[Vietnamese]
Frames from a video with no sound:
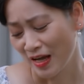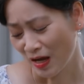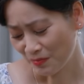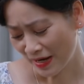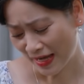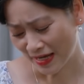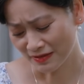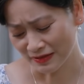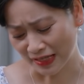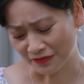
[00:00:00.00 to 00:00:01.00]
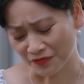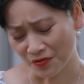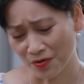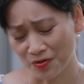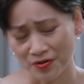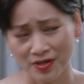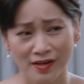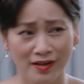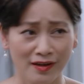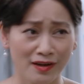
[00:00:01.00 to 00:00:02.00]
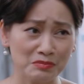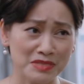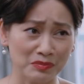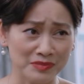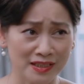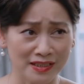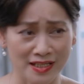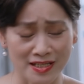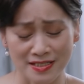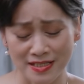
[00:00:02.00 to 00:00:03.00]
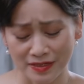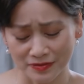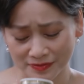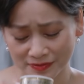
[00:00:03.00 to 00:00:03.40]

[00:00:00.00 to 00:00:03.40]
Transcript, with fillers: không lẽ người thành phố Không trọng tình hay sao